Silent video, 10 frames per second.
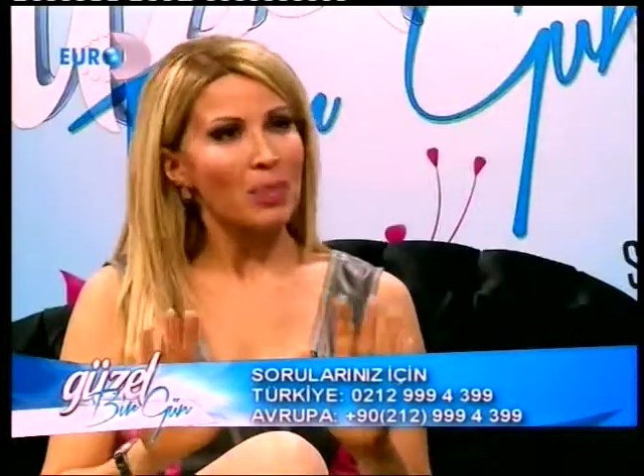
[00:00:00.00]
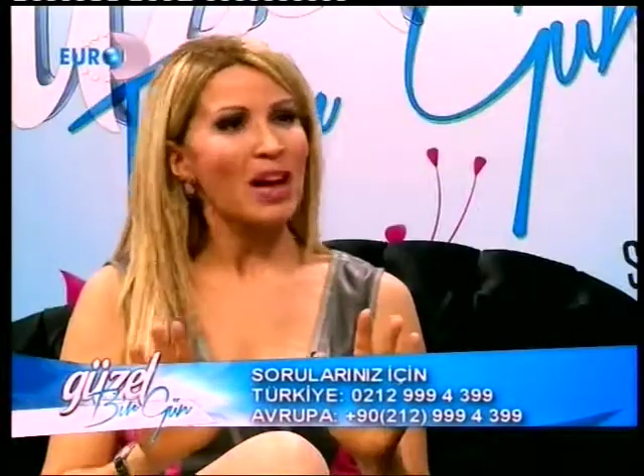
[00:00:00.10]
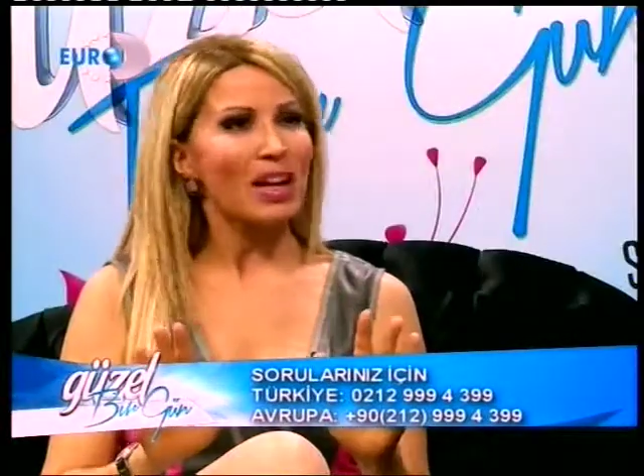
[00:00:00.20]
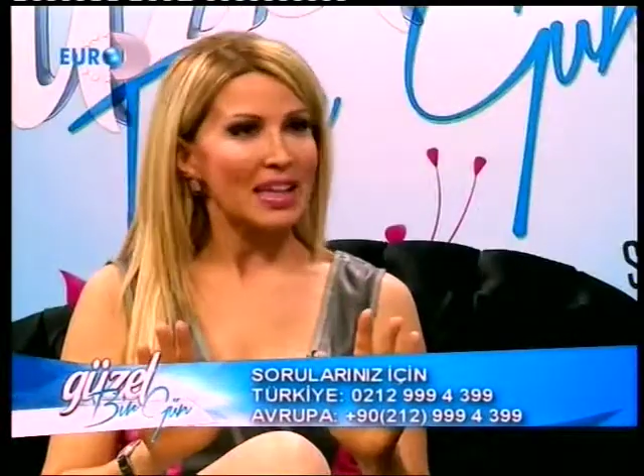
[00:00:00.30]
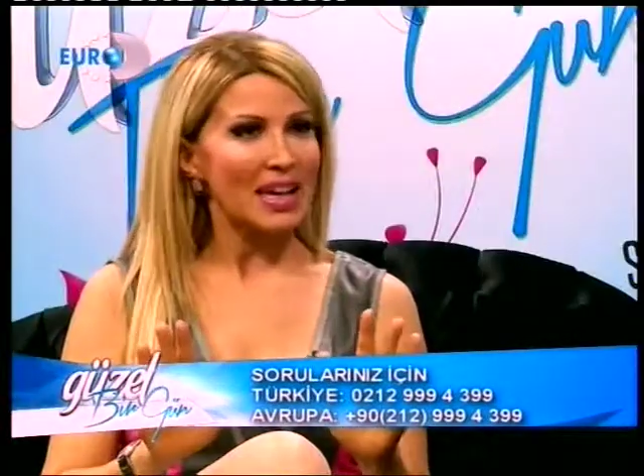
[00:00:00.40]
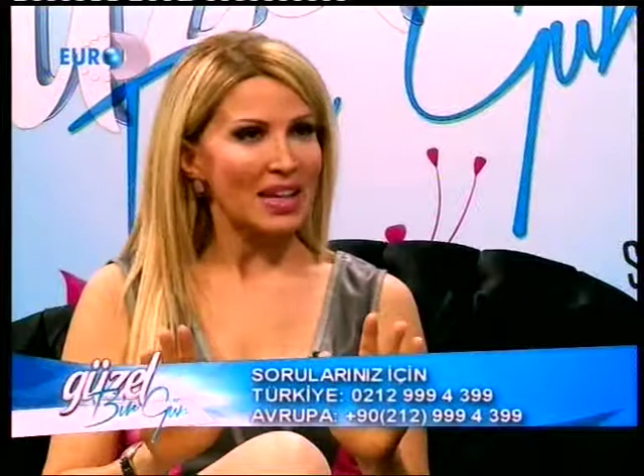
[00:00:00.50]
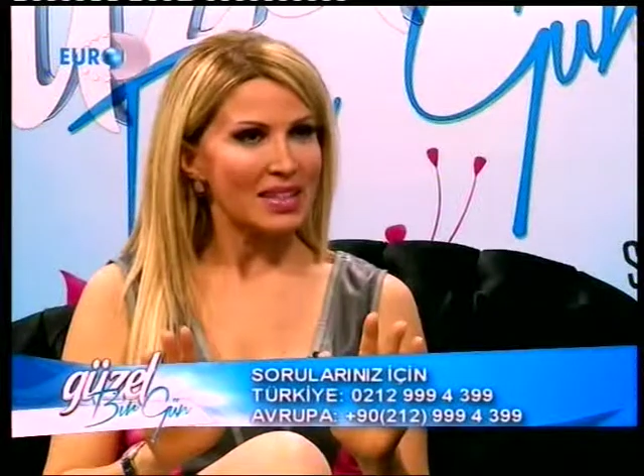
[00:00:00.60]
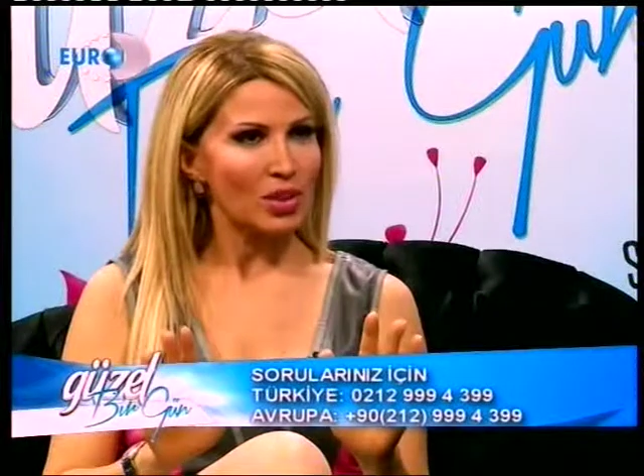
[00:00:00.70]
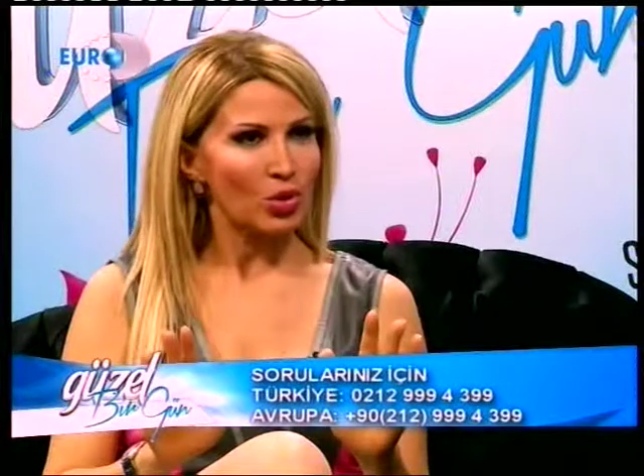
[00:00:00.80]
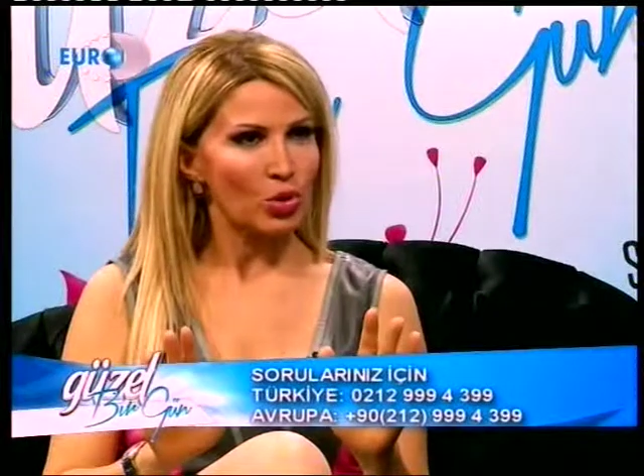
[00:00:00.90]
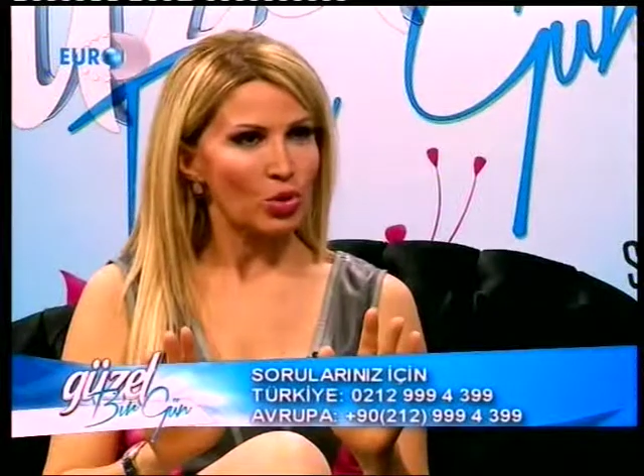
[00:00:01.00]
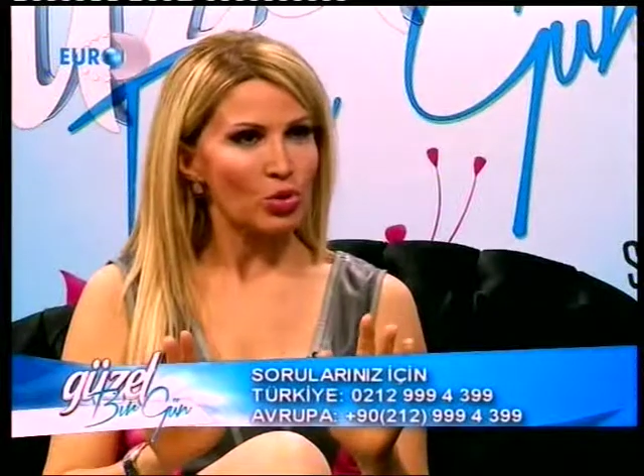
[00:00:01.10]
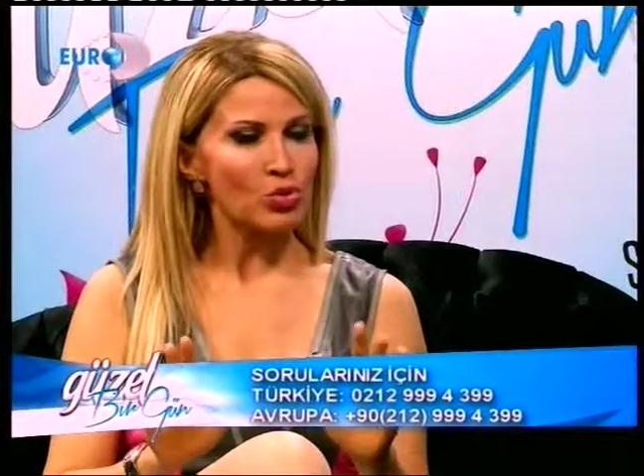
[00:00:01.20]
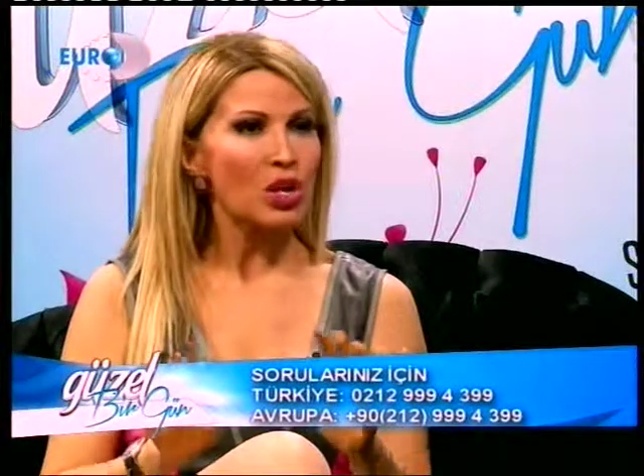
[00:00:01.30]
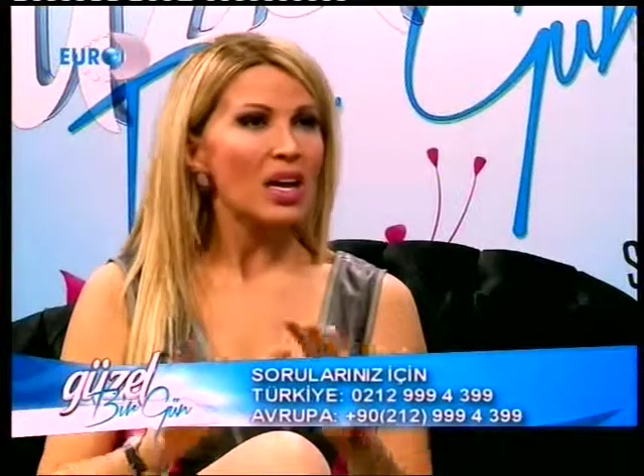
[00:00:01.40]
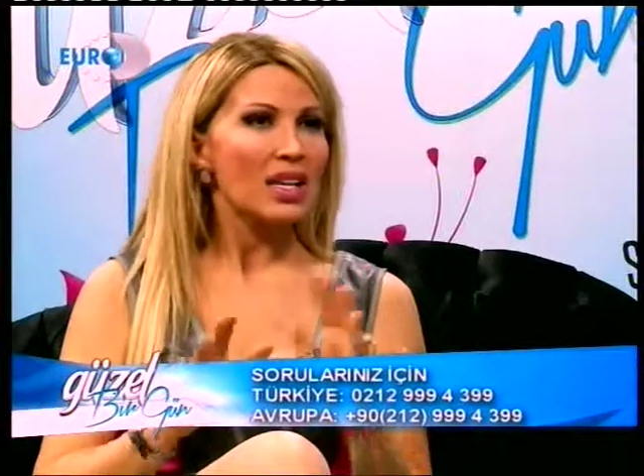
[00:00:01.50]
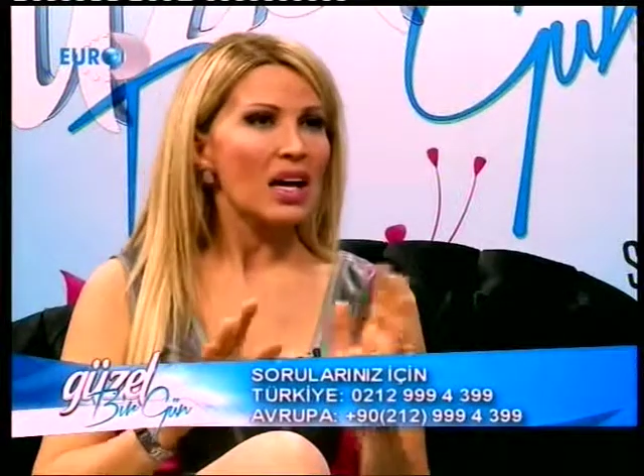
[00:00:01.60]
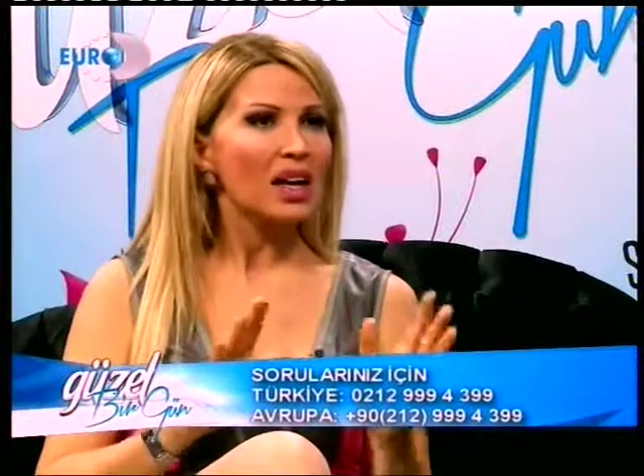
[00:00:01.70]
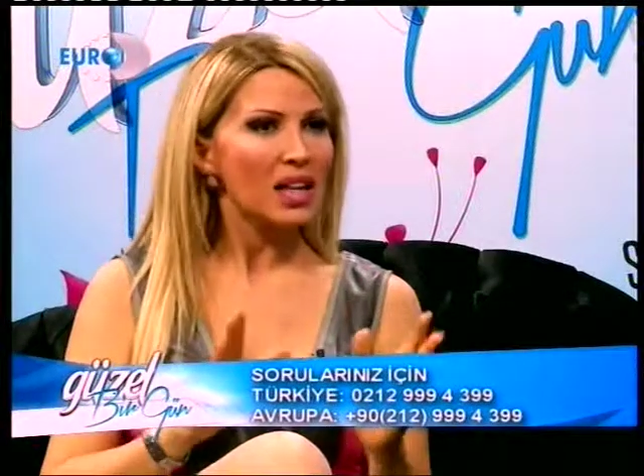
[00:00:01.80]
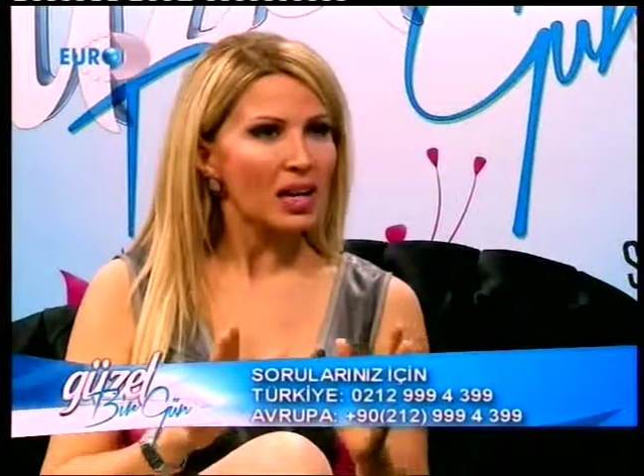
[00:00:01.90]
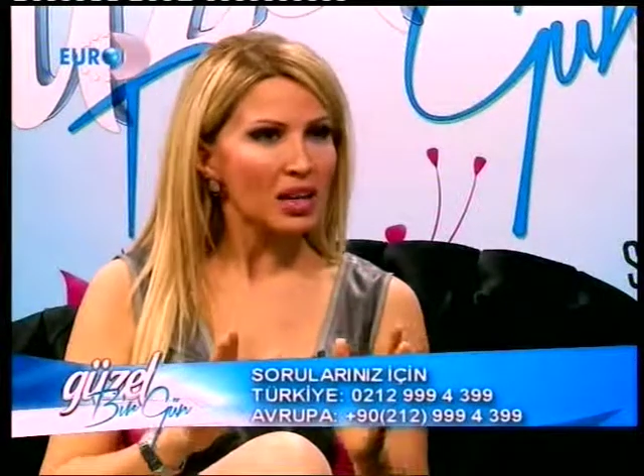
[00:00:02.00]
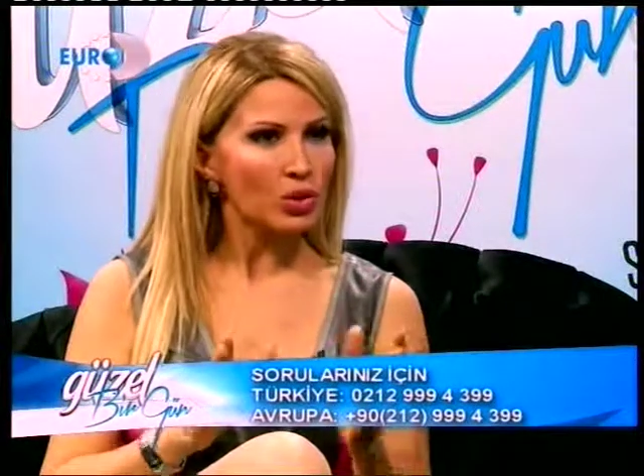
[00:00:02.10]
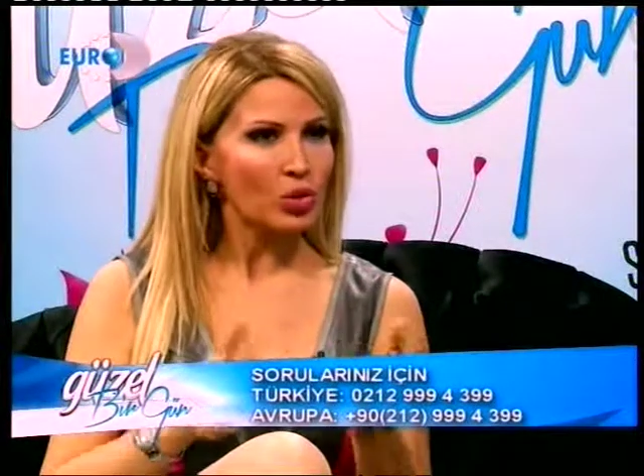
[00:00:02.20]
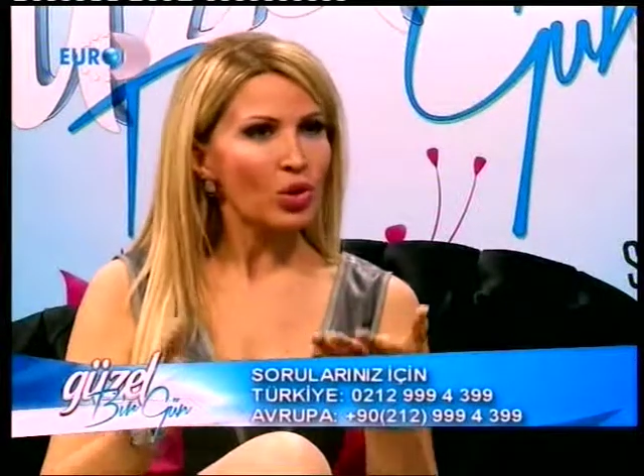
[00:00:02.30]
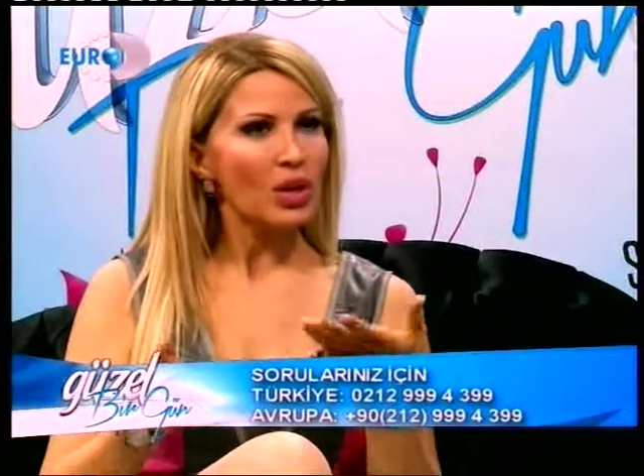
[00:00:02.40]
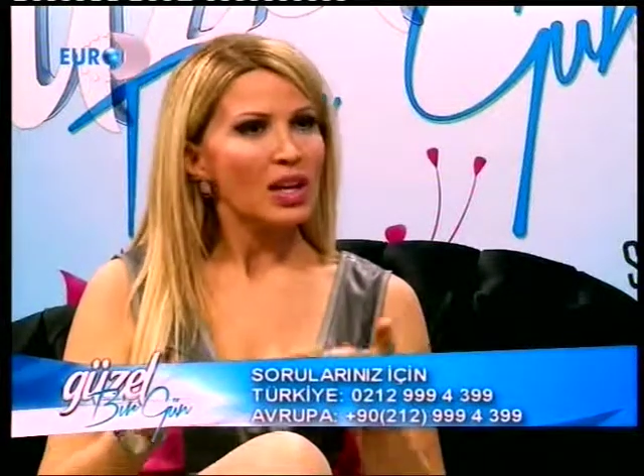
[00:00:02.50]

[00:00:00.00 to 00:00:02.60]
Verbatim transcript: bir hale geldiğini görüyoruz. Yağlar gidiyor,